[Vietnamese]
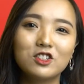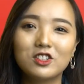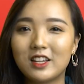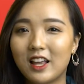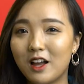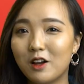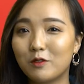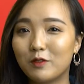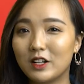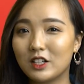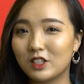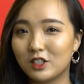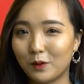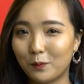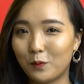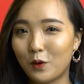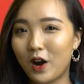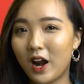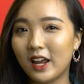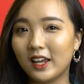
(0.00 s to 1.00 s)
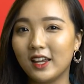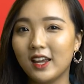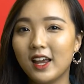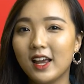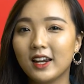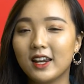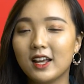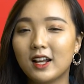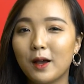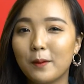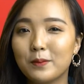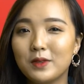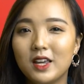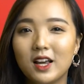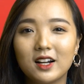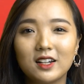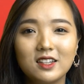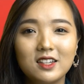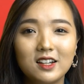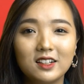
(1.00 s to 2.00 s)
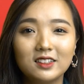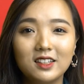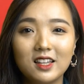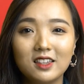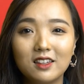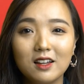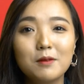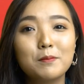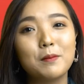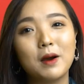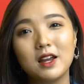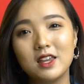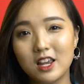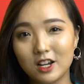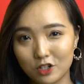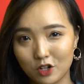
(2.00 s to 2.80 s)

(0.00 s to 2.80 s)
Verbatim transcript: share và subscribe để cập nhật những tin tức mới nhất